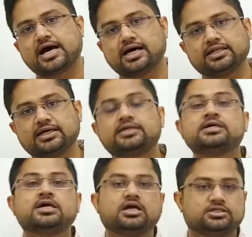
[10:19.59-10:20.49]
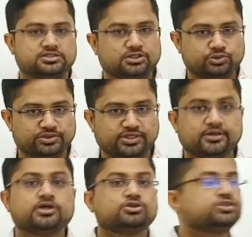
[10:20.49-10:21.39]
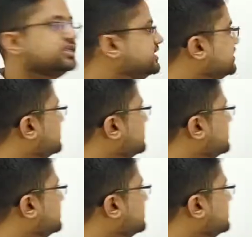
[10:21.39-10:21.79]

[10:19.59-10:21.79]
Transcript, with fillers: आना ज़रूरी है तो चलिए